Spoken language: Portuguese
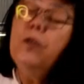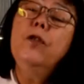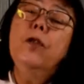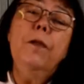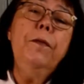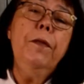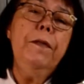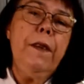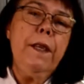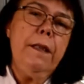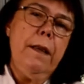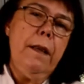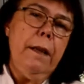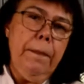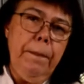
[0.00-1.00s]
dia eu fui
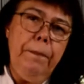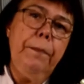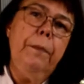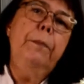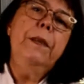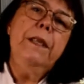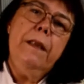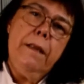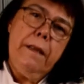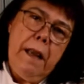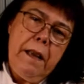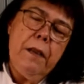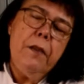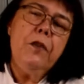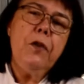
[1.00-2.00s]
fazer,
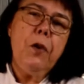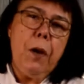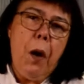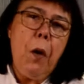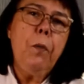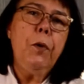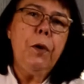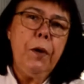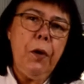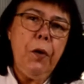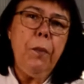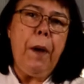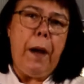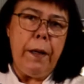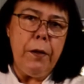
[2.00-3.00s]
precisei adicionar um pouquinho
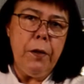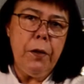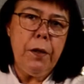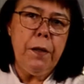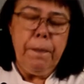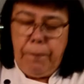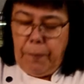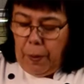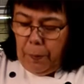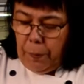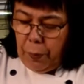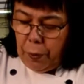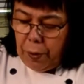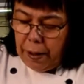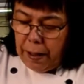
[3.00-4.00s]
mais
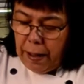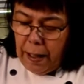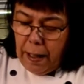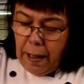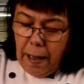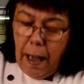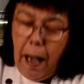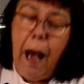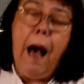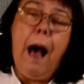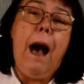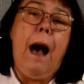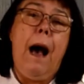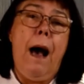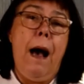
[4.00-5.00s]
porque
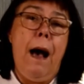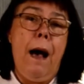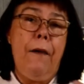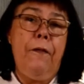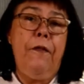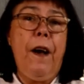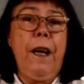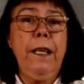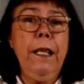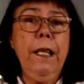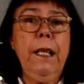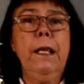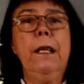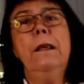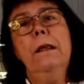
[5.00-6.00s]
a
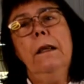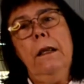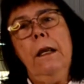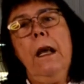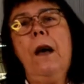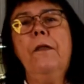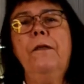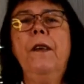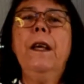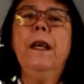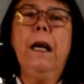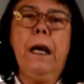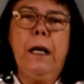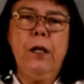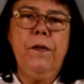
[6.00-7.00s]
farinha e a
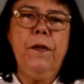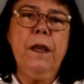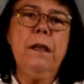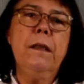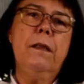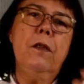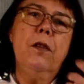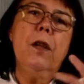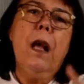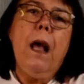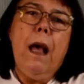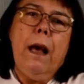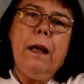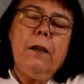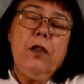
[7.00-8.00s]
aveia, às vezes,
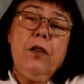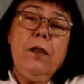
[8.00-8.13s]
elas